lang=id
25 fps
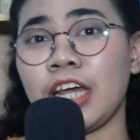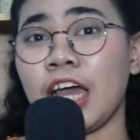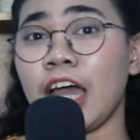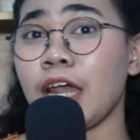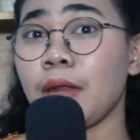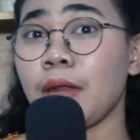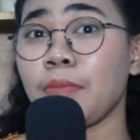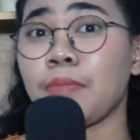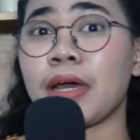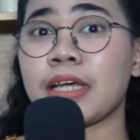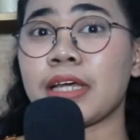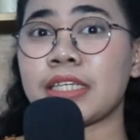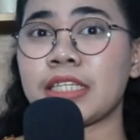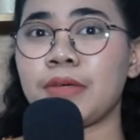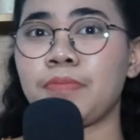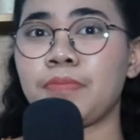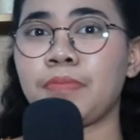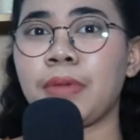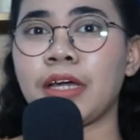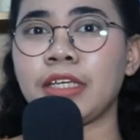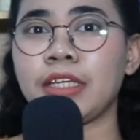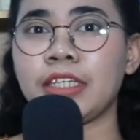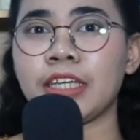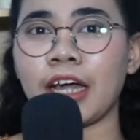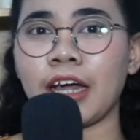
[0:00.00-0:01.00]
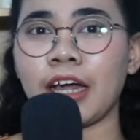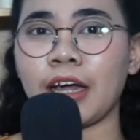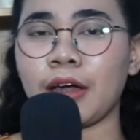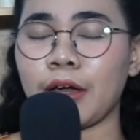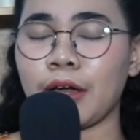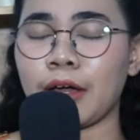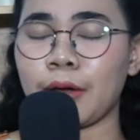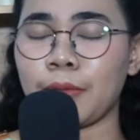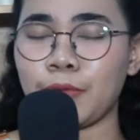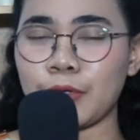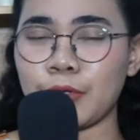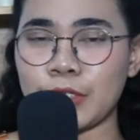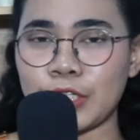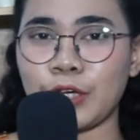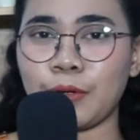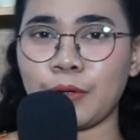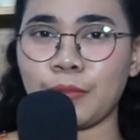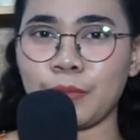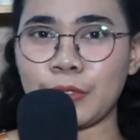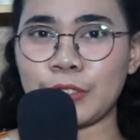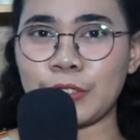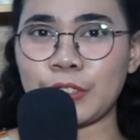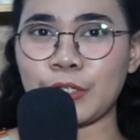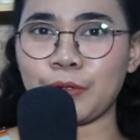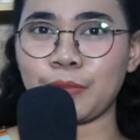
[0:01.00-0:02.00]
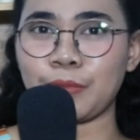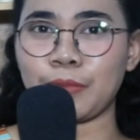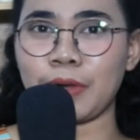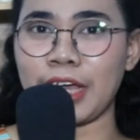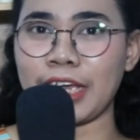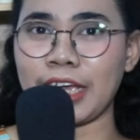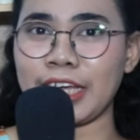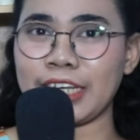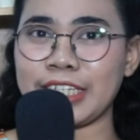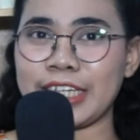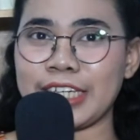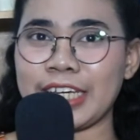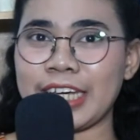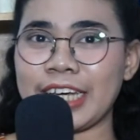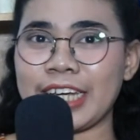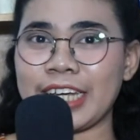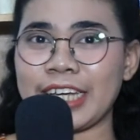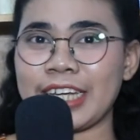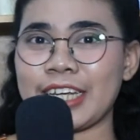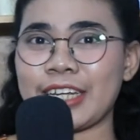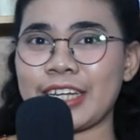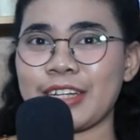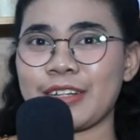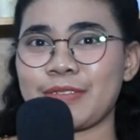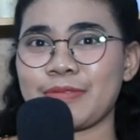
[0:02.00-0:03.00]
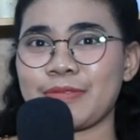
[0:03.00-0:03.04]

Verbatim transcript: dan masih banyak museum-museum lainnya.